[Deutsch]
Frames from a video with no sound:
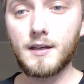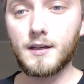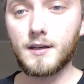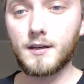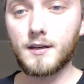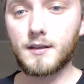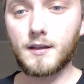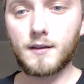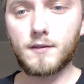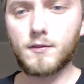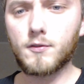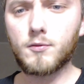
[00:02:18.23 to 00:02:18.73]

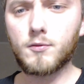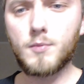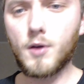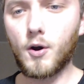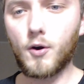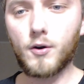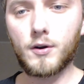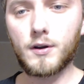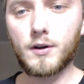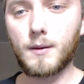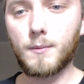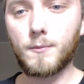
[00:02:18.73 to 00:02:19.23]
Das ist mir
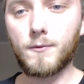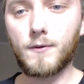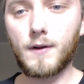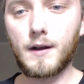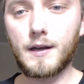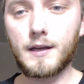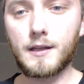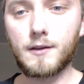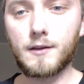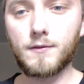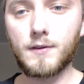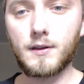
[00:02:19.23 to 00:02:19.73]
auch in dem Fall
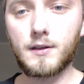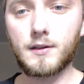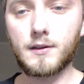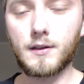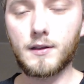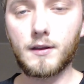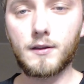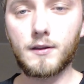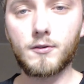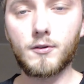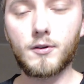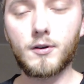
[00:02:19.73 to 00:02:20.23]
nicht
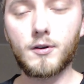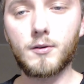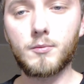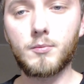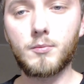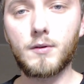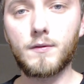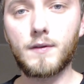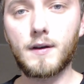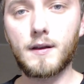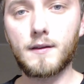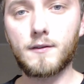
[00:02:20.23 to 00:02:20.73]
wichtig, sondern
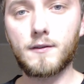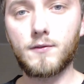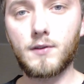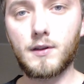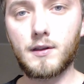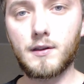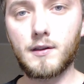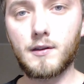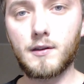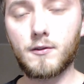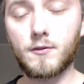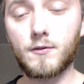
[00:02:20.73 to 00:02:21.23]
mir war es
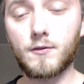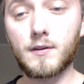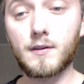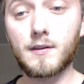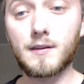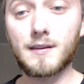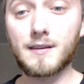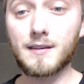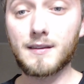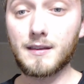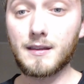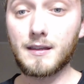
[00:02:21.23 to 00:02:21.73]
wichtig zu
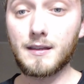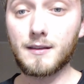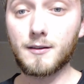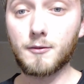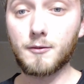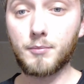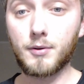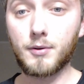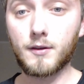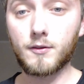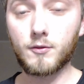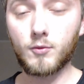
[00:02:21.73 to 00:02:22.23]
wissen, sind diese
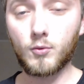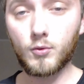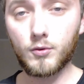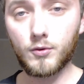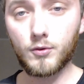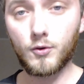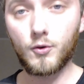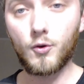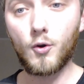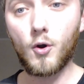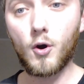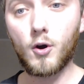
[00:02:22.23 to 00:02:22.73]

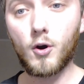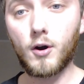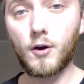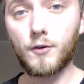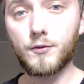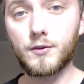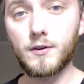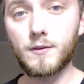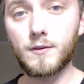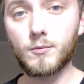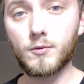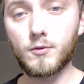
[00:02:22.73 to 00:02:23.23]
Personen noch
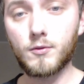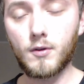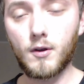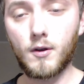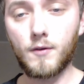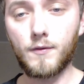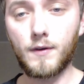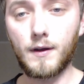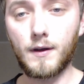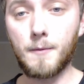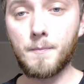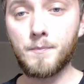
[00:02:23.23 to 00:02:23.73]
auf diesem
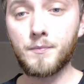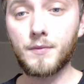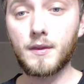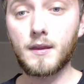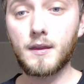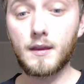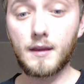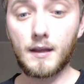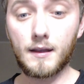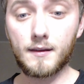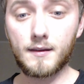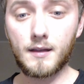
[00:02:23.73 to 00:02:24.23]
Server.
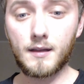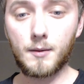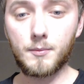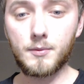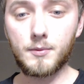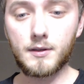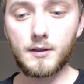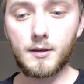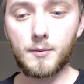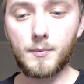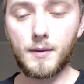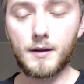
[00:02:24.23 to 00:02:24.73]
Das habe
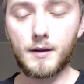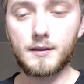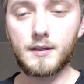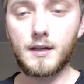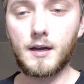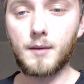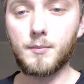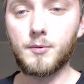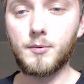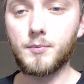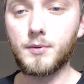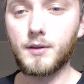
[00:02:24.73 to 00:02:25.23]
ich gemacht. Ich
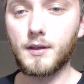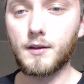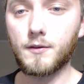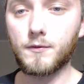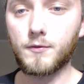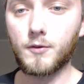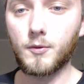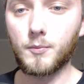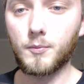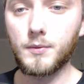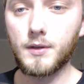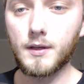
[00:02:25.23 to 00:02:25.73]
habe mich
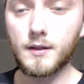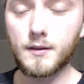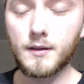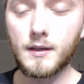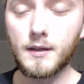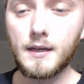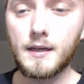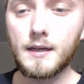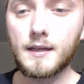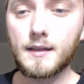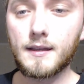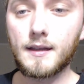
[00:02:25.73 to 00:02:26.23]
informiert. Das
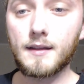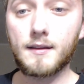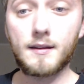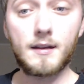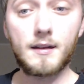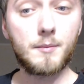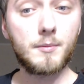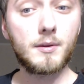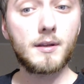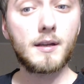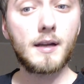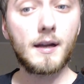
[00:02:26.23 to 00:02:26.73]
hätte
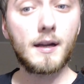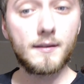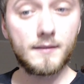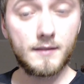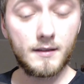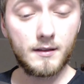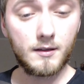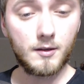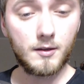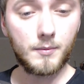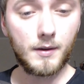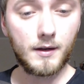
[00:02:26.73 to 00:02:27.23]
nämlich keinen
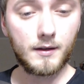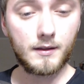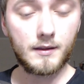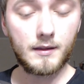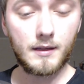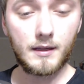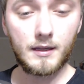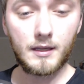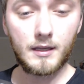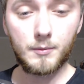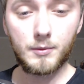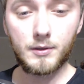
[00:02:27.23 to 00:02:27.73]
Sinn gemacht, und
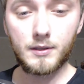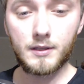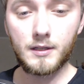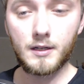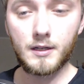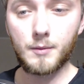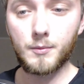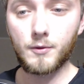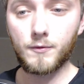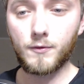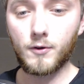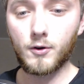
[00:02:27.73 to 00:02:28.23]
da gebe ich dir
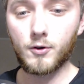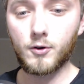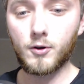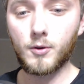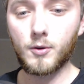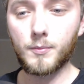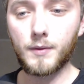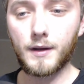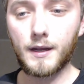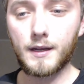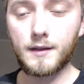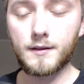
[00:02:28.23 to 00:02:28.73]
nämlich
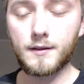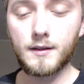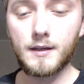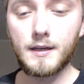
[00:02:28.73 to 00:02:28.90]
vollkommen recht,